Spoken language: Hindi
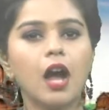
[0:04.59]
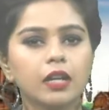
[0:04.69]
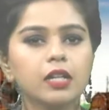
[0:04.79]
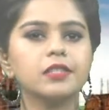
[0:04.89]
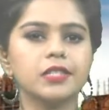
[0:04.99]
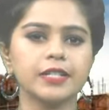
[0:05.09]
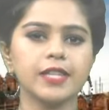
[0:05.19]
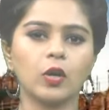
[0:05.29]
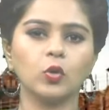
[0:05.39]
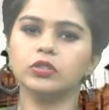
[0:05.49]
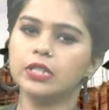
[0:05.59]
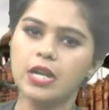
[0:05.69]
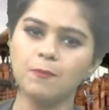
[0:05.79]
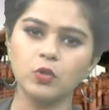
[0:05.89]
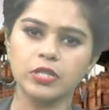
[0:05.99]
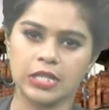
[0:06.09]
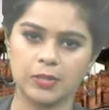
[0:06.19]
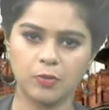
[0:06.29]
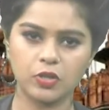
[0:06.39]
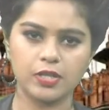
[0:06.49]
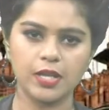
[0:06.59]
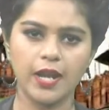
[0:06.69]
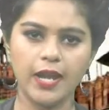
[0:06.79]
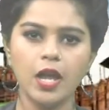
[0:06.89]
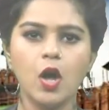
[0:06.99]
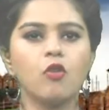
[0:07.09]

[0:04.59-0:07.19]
अंकित सिरसा को दिल्ली पुलिस के स्पेशल सेल ने